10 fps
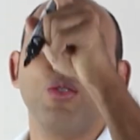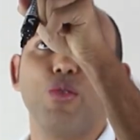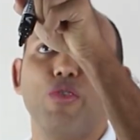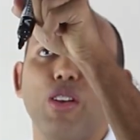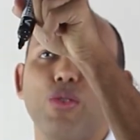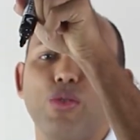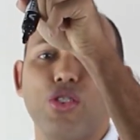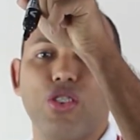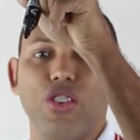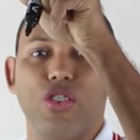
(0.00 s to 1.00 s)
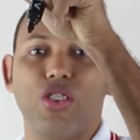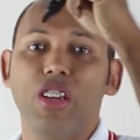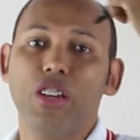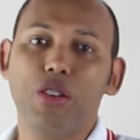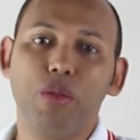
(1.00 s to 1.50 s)
do valor do x,
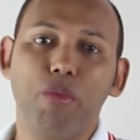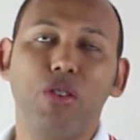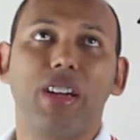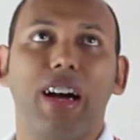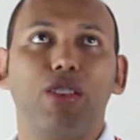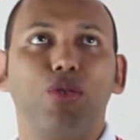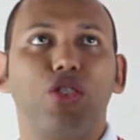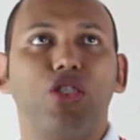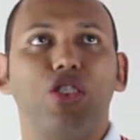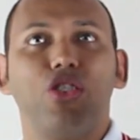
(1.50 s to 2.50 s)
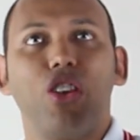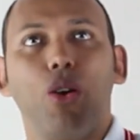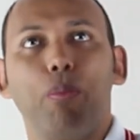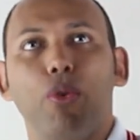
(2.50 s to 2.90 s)
que no meu caso x é o